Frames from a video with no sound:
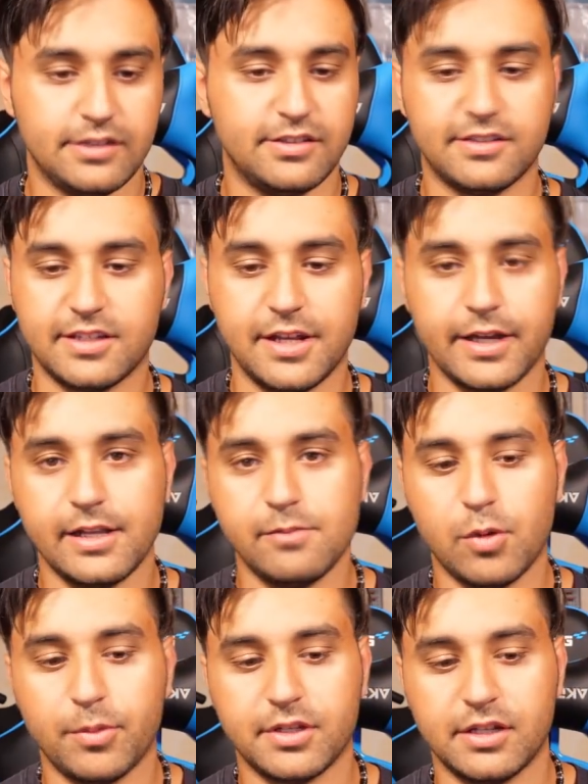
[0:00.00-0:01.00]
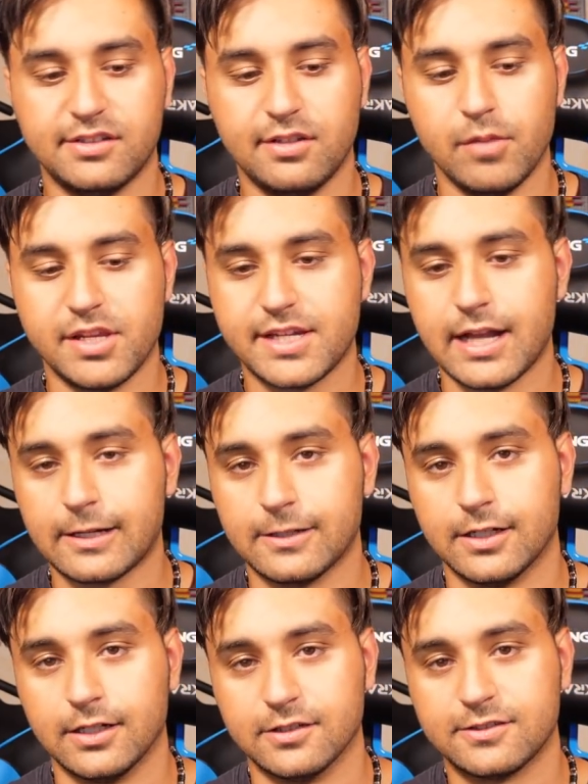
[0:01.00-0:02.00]
Es ist generell momentan ziemlich
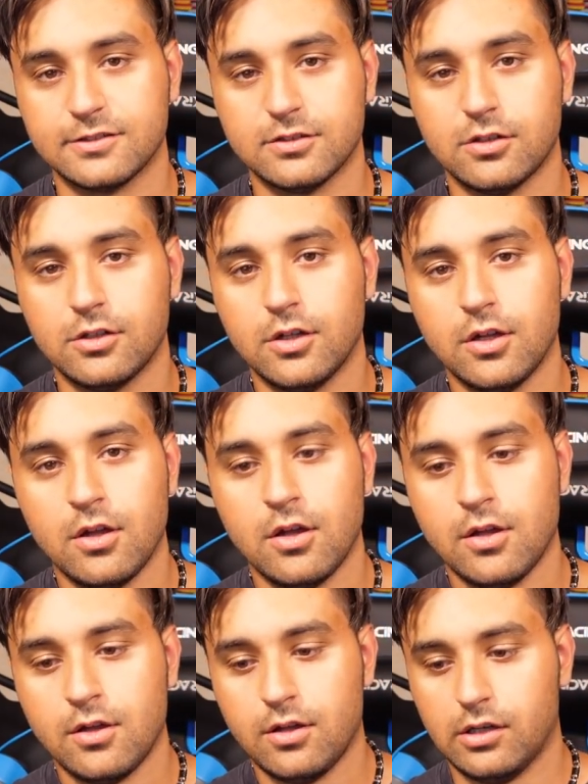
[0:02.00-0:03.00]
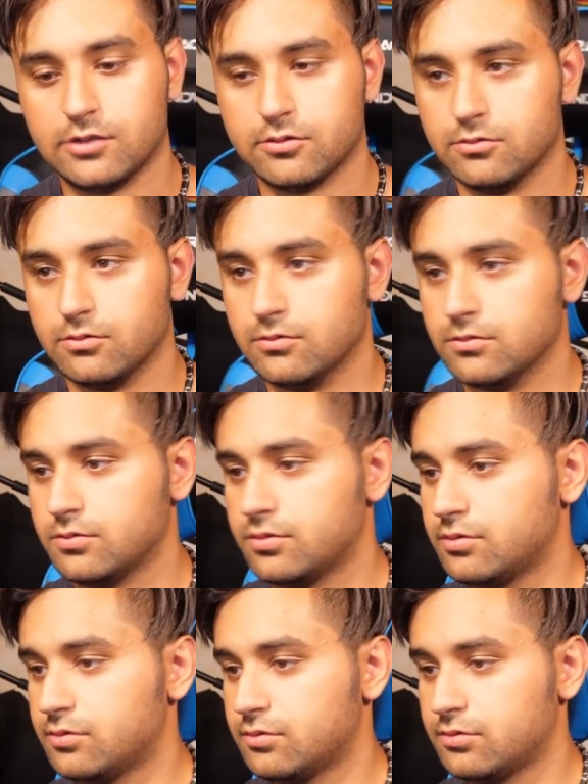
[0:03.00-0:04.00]
kacke alles. Also
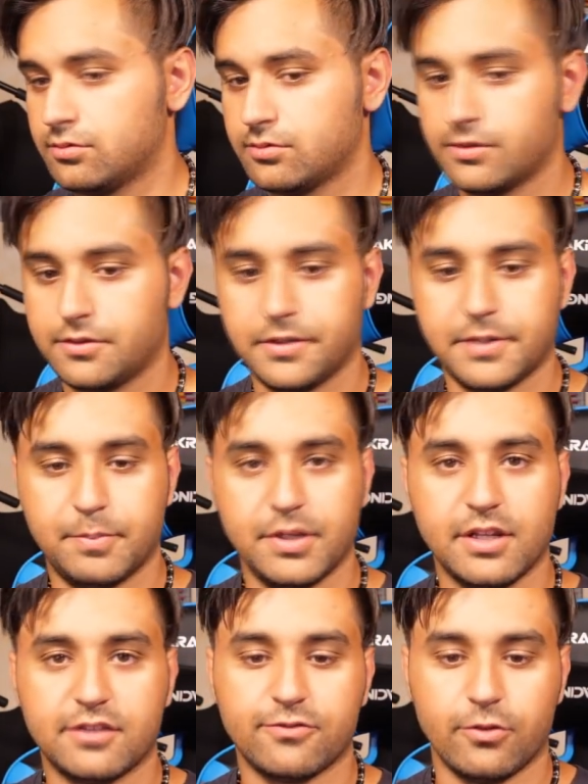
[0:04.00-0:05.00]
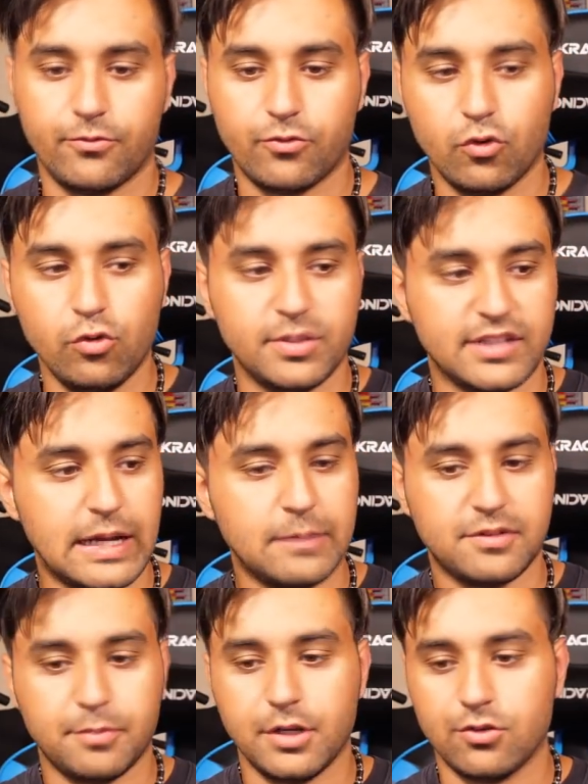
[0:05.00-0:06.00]
ich bin jetzt von früh bis
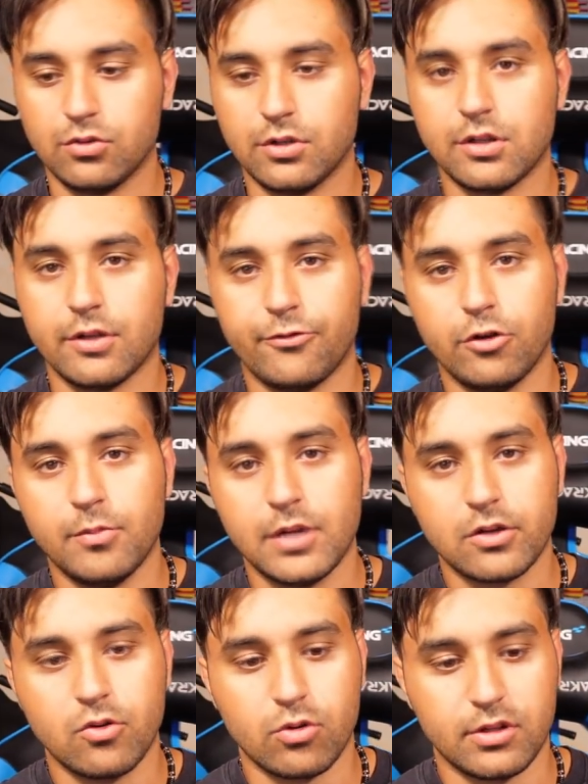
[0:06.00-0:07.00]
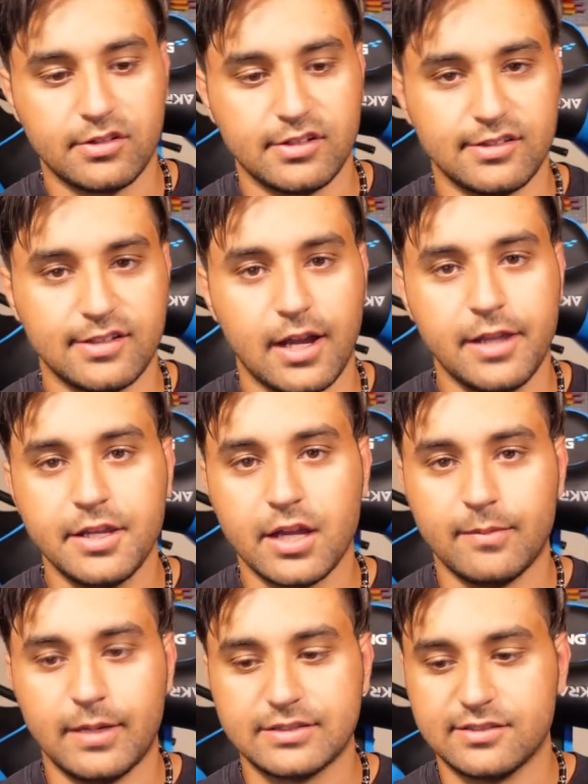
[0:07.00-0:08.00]
abends bin ich unten in der Firma, gucke, dass das da
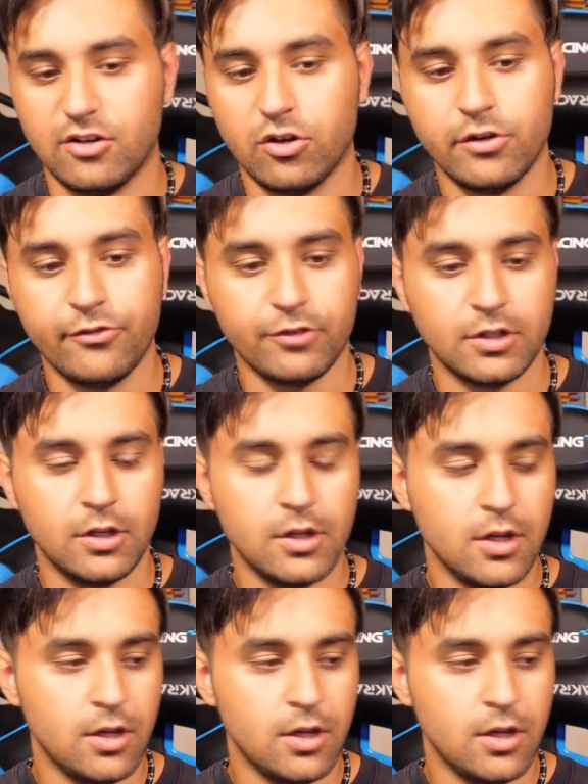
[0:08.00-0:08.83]
einigermaßen läuft.